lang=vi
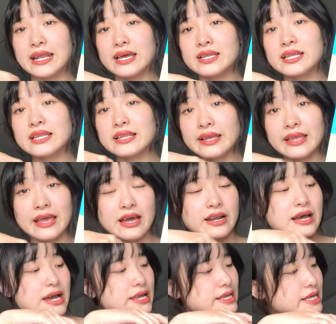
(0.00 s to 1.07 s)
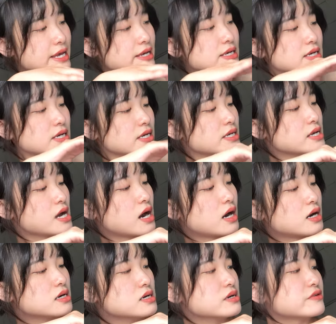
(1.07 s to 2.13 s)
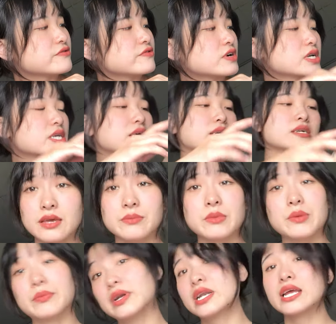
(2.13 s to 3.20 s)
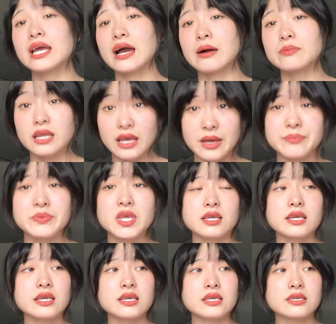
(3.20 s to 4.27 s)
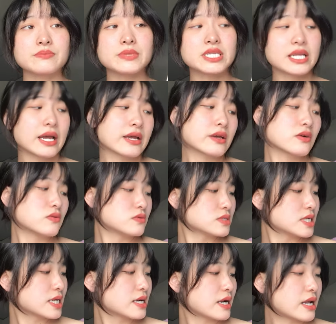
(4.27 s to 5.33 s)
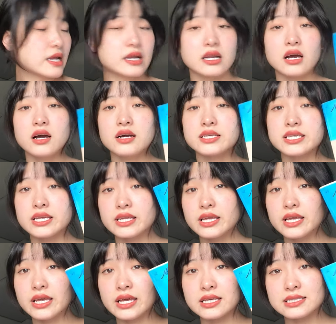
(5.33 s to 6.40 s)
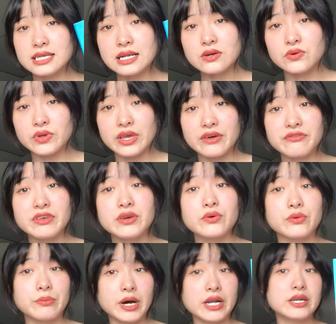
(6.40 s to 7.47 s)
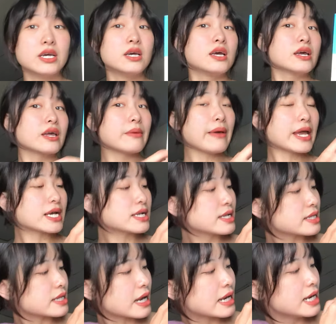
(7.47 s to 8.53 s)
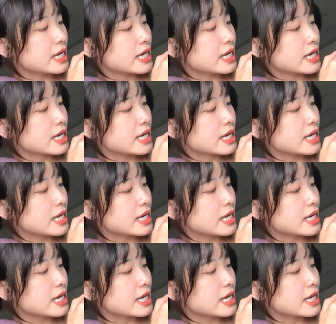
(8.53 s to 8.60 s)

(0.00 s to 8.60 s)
để tên tác giả ở đây nha do hương vân dịch khi mà mình đi học thêm thì mình thấy cái cuốn sách này nó ở trên cái kệ sách của giáo viên của mình các bạn có thể thấy